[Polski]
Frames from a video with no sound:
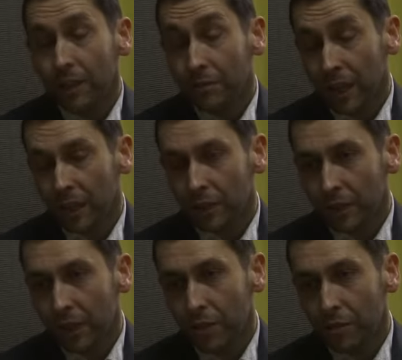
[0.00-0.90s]
i wiatr
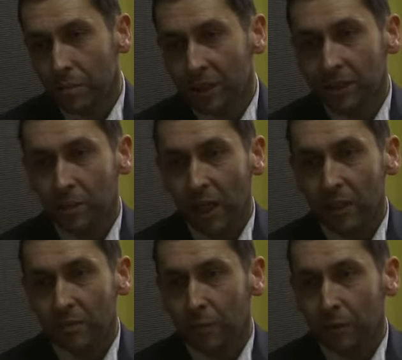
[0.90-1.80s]
też
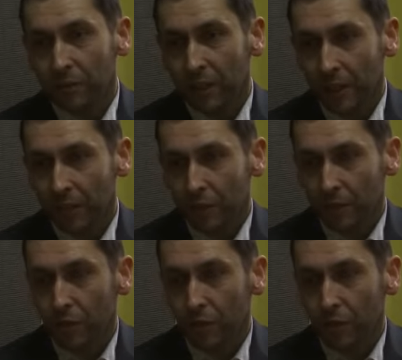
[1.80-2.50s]
maksymalnie w porywach e,